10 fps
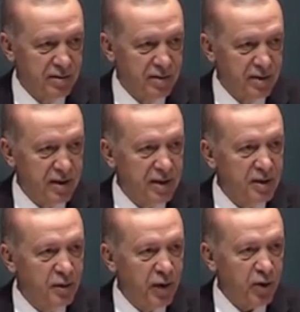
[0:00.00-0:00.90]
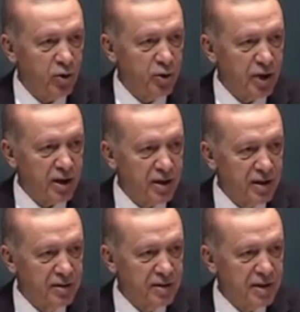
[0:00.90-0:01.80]
ittifak
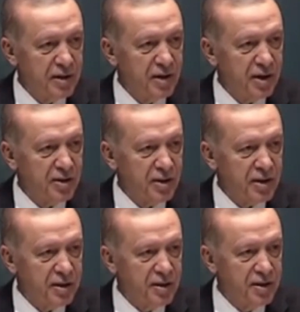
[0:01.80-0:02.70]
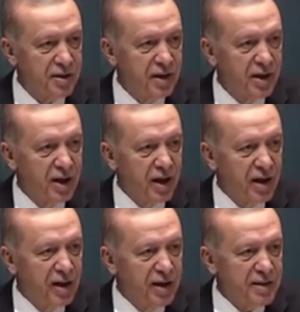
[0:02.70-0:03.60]
ortaklarının ihtiyaçları için
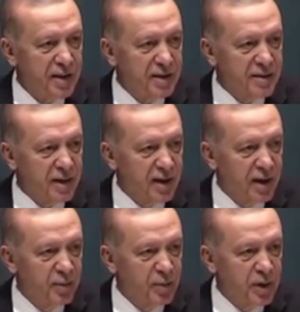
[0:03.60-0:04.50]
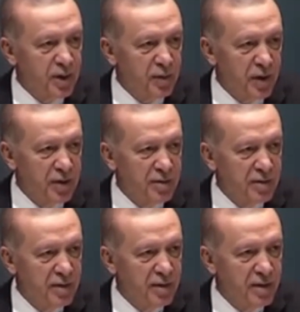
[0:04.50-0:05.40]
anayasa hazırlayan bir kafanın
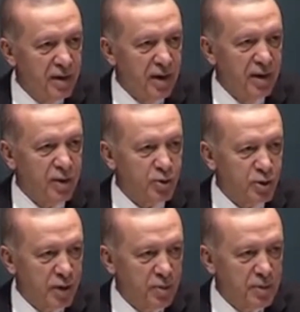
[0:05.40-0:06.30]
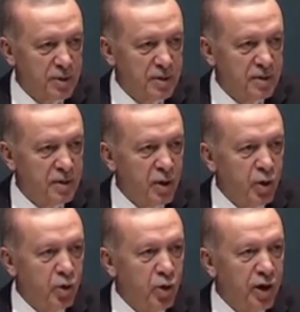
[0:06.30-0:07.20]
Allah göstermesin
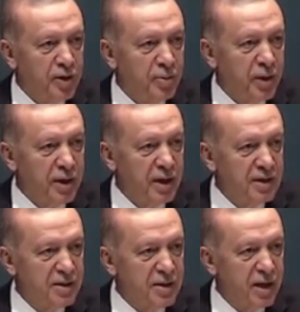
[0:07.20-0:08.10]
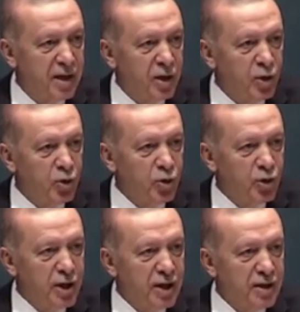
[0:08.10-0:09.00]
yönetime gelirse
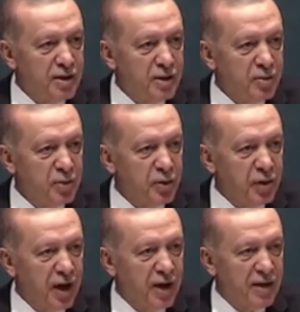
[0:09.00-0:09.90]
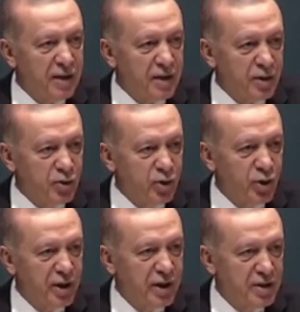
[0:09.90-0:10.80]
ülkeyi nasıl bir felakete
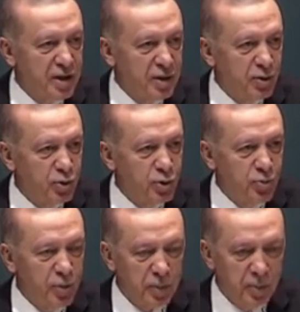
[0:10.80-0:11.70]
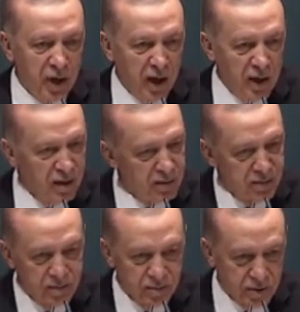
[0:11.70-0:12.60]
sürükleyeceğini düşünmek bile
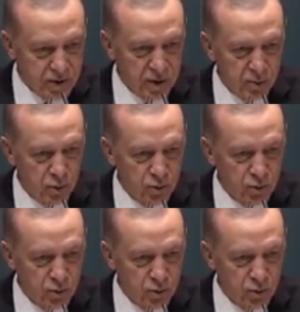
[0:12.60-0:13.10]
istemiyoruz.